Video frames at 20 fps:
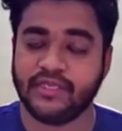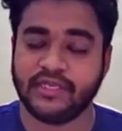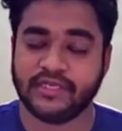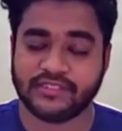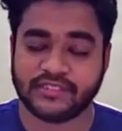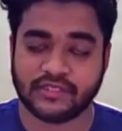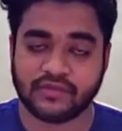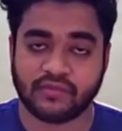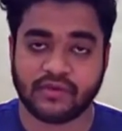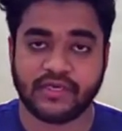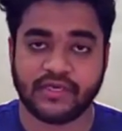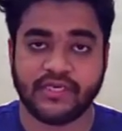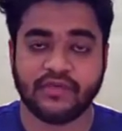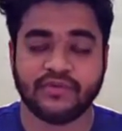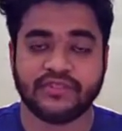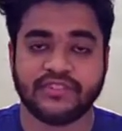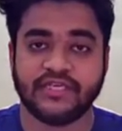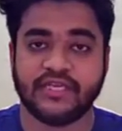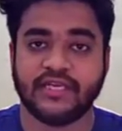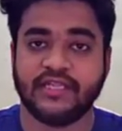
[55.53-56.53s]
ওই লেকচার
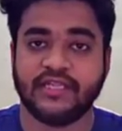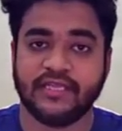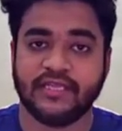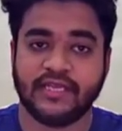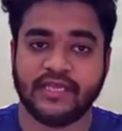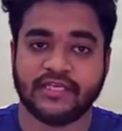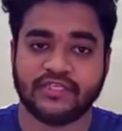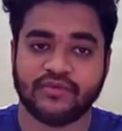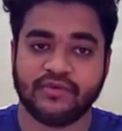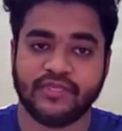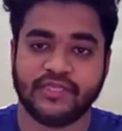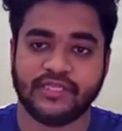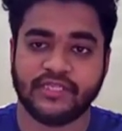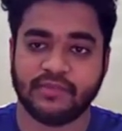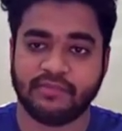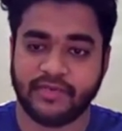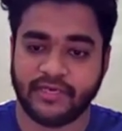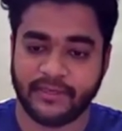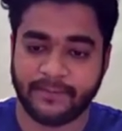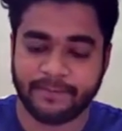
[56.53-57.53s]
ওয়ানটি ওই চ্যানেল থেকে
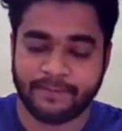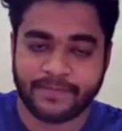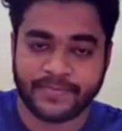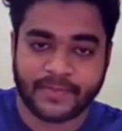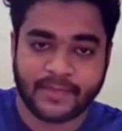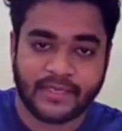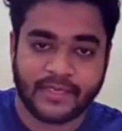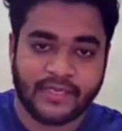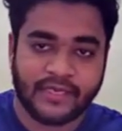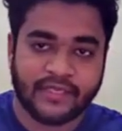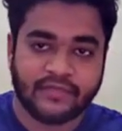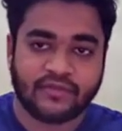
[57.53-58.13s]
আসলে দেখতে পারেন